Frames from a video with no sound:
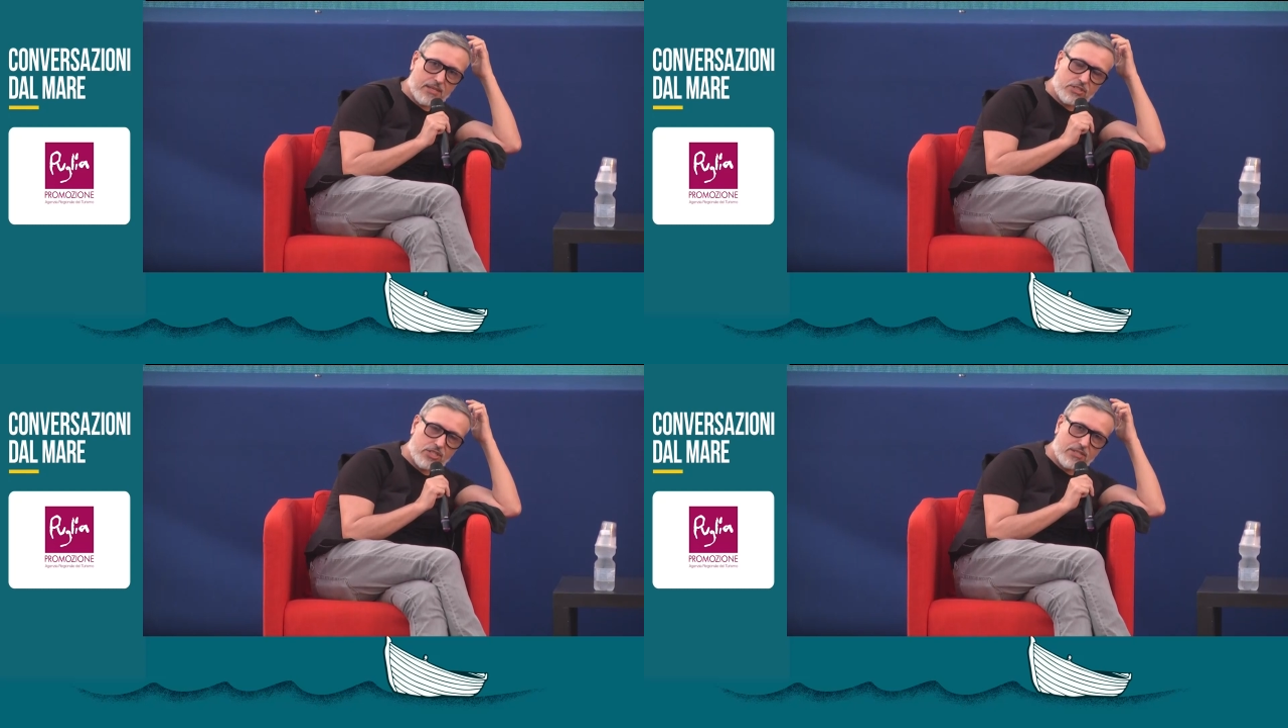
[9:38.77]

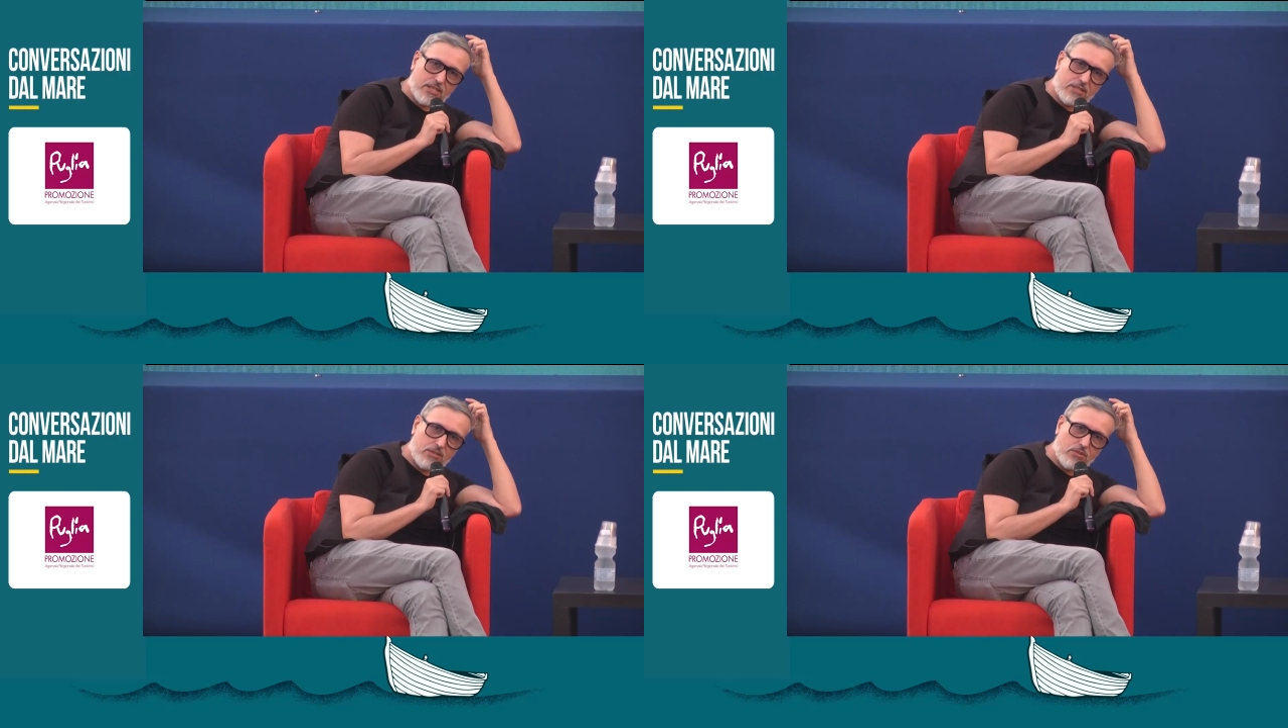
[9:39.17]
ha già
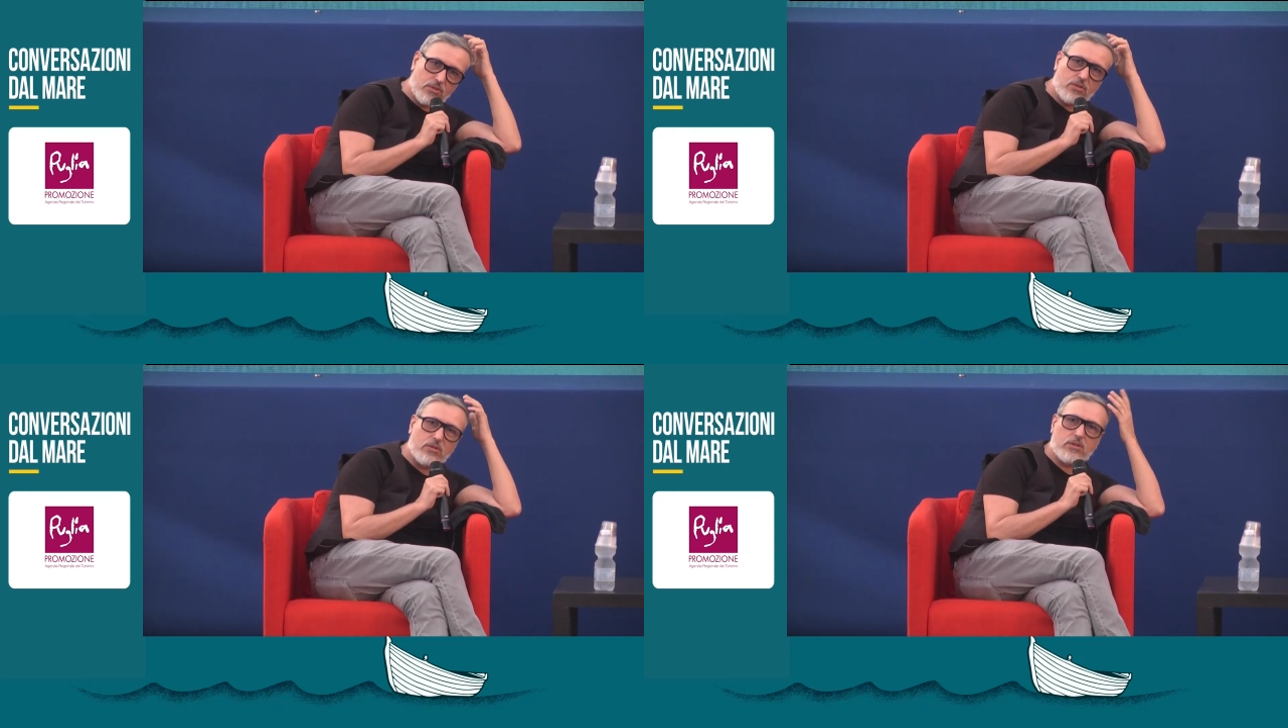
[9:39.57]

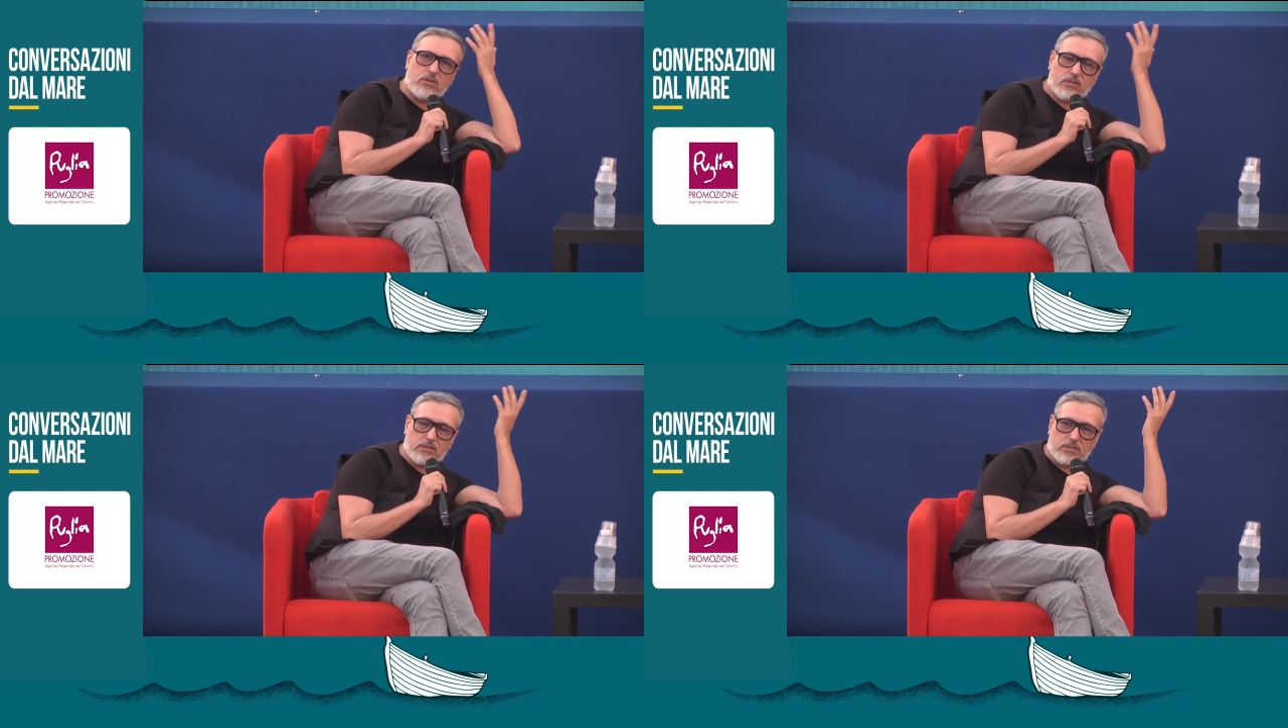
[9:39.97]

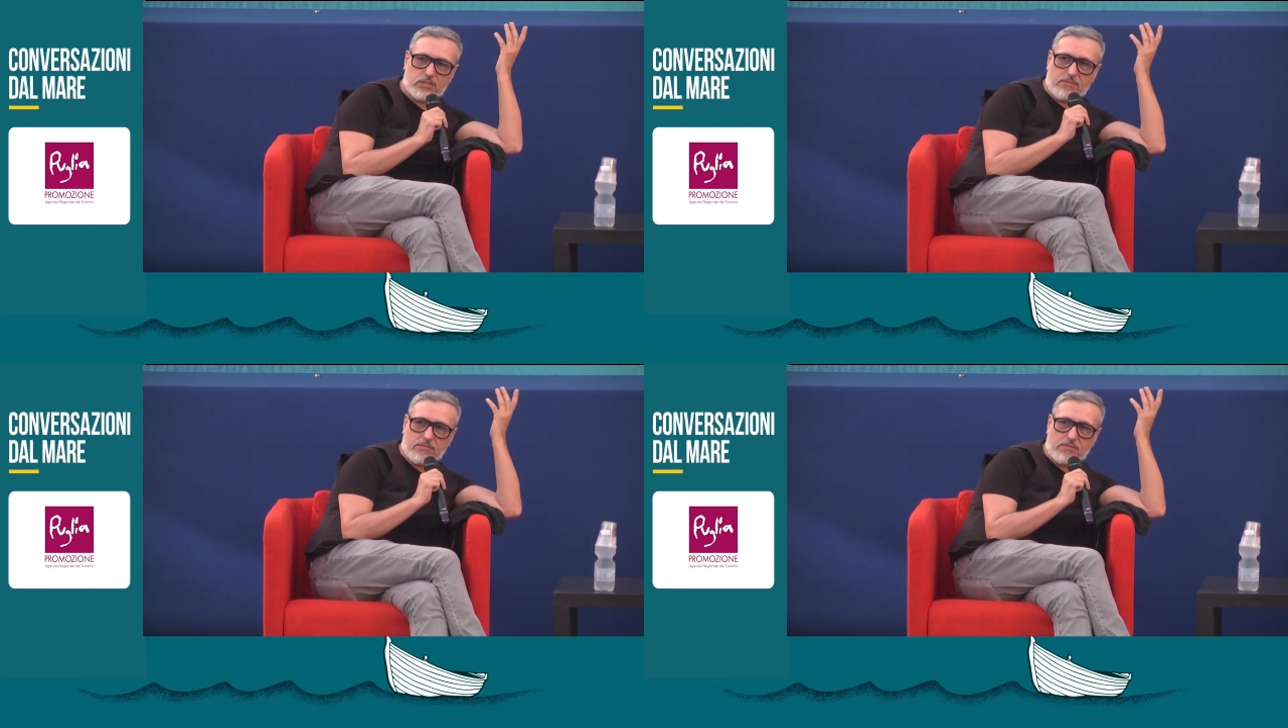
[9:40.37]
detto,